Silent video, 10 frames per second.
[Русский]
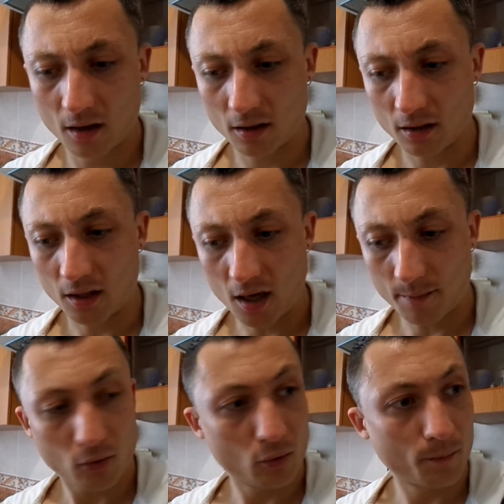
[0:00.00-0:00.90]
Я
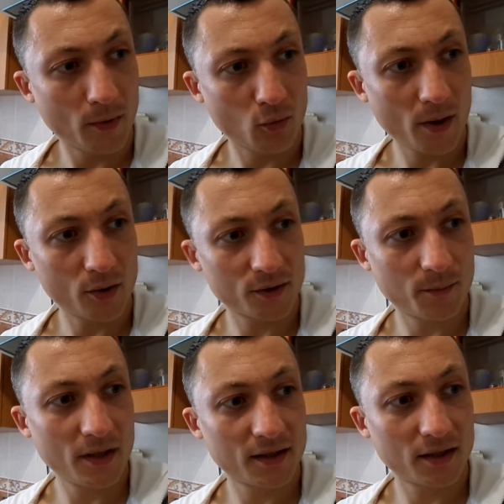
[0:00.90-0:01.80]
покупаю
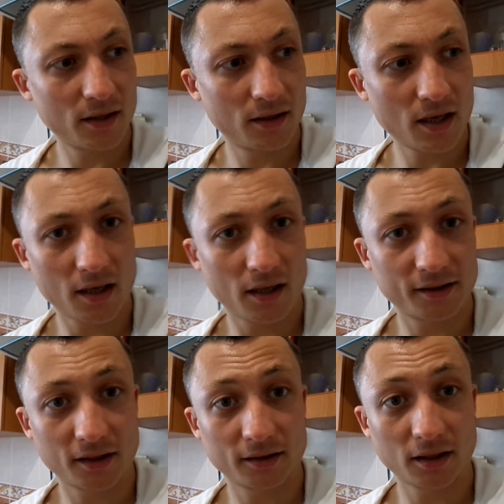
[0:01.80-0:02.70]
специи для
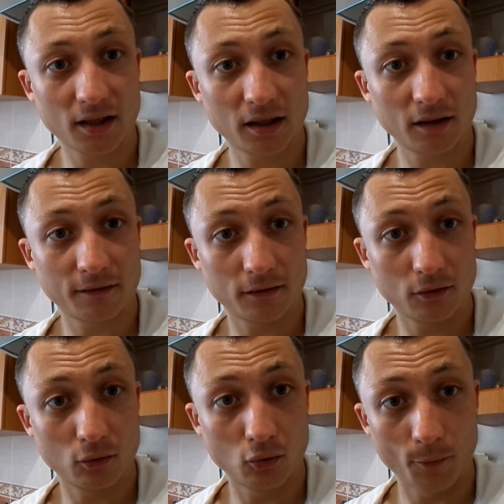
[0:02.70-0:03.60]
корейских салатов
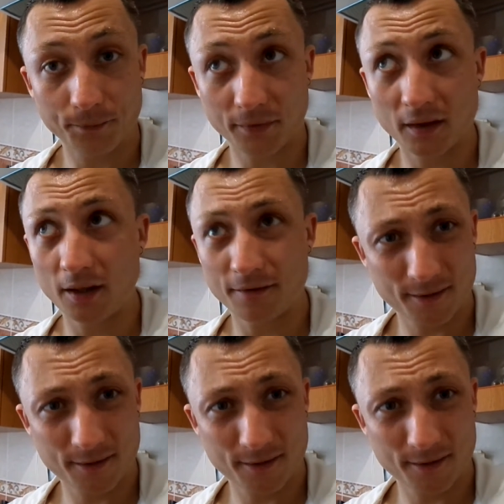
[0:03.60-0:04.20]
у не в,